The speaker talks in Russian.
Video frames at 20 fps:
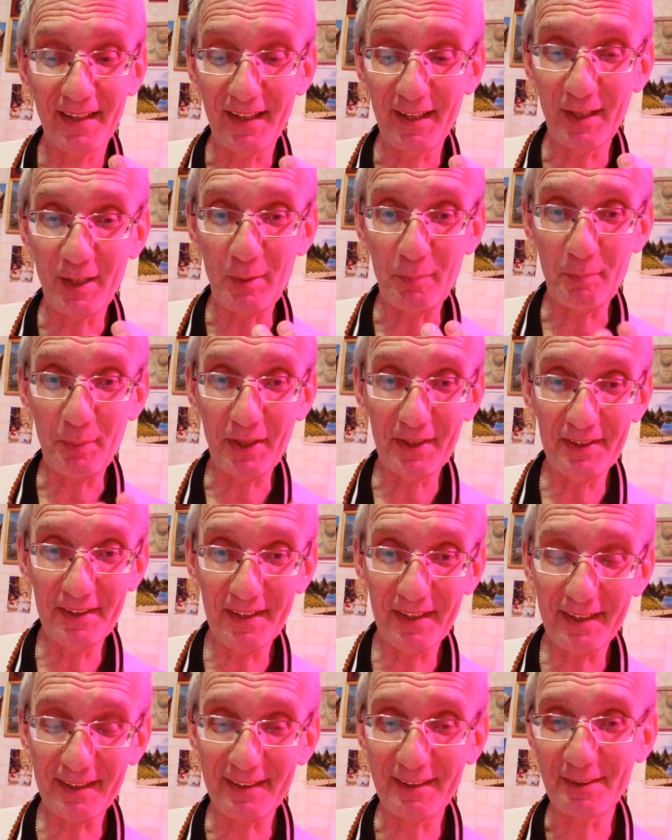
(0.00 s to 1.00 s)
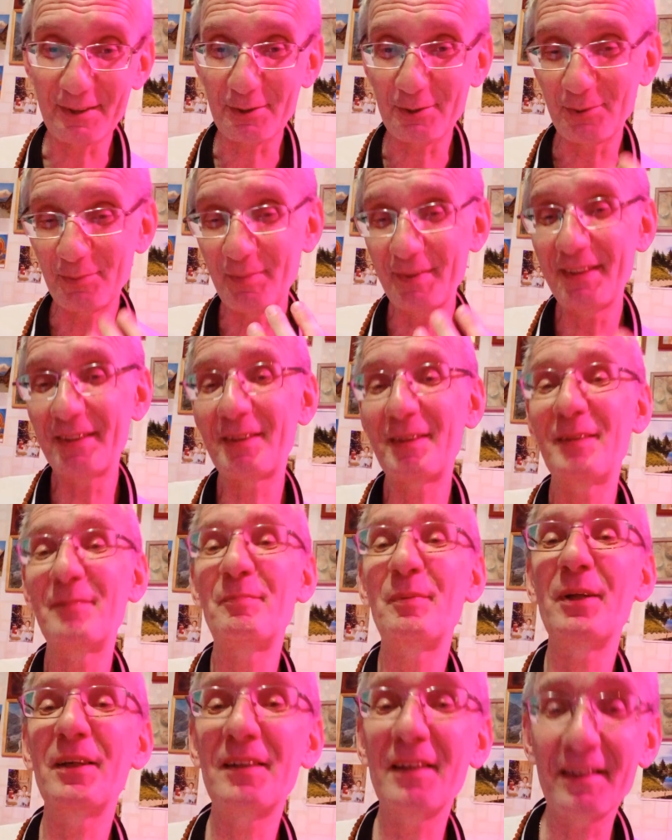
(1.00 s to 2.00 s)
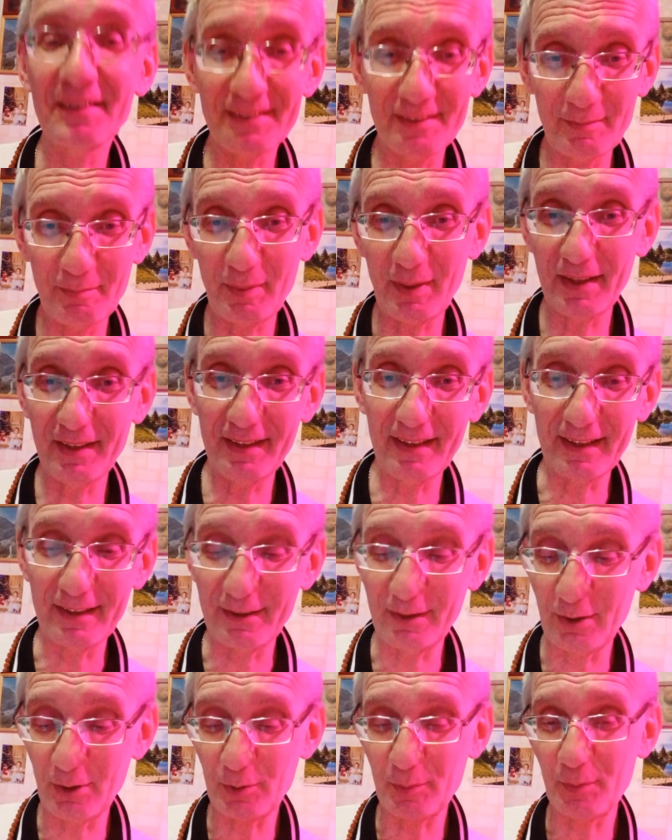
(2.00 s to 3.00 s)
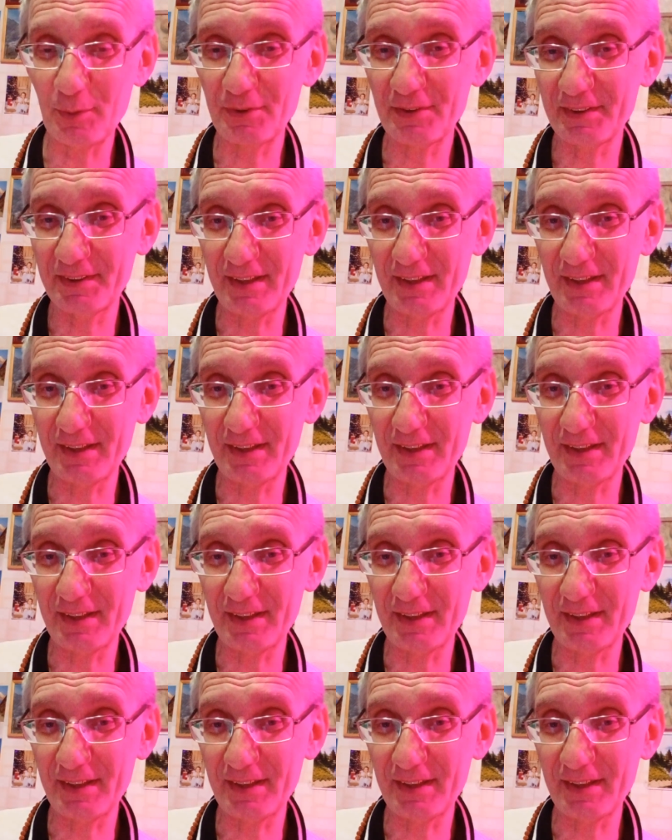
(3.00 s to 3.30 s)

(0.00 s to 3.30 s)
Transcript: а понятно, что мне это прекрасно понятно. Я же просто